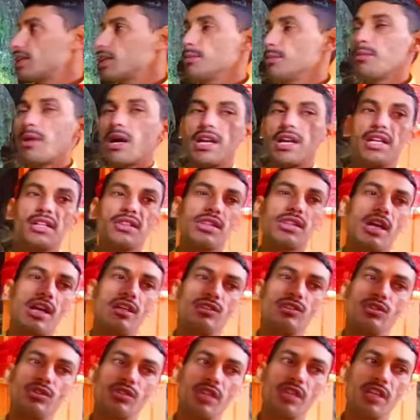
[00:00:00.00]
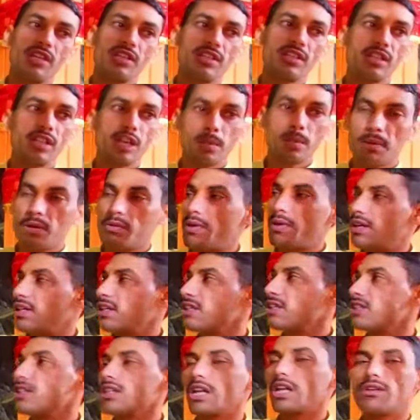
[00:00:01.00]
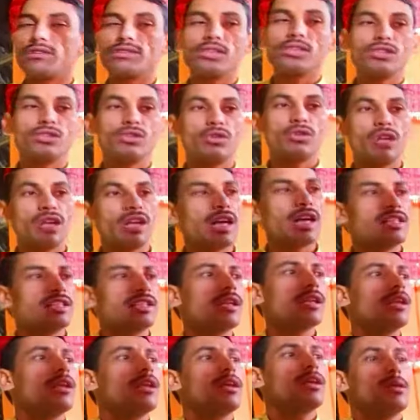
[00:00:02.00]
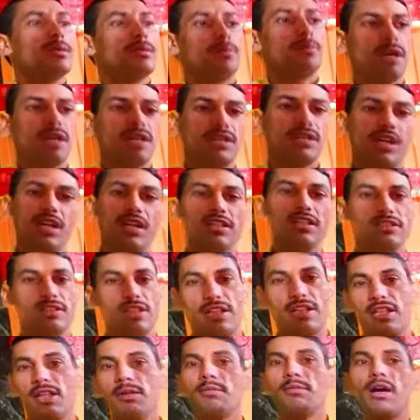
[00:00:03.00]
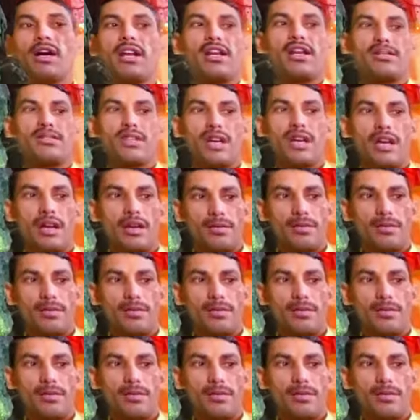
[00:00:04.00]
जल की मान्यता है जो की एक शंकर भगवान की जटाओं से जो गंगा जल बहता है इस जल की मान्यता